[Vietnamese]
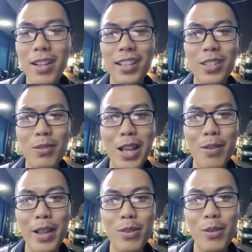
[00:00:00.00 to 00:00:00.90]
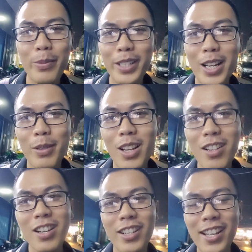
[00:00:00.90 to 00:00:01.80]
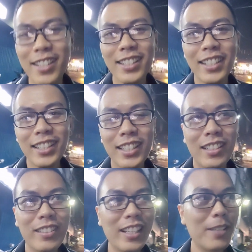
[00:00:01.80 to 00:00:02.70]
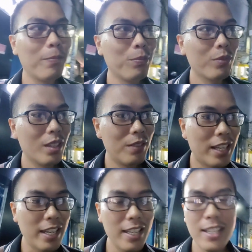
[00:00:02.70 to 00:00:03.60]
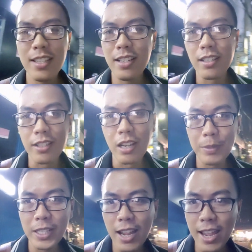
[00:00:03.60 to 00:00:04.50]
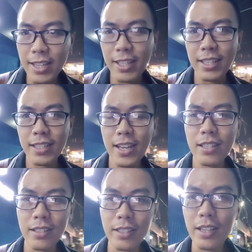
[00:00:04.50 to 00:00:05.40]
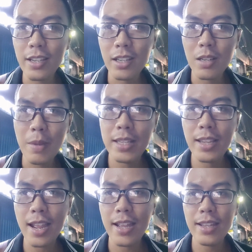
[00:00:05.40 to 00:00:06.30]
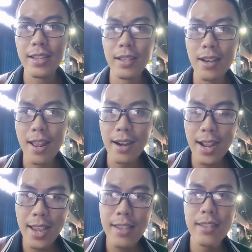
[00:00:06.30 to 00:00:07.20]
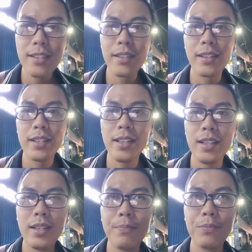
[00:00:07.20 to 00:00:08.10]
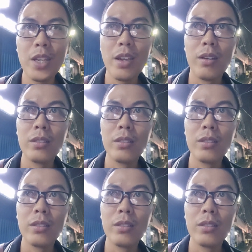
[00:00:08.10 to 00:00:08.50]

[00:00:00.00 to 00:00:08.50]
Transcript: lúc nào các bạn cũng không thể nào mà thoát khỏi ha. Ok, và cái trường hợp thứ hai dành cho những cái người mà xài Clara S hoặc là Theon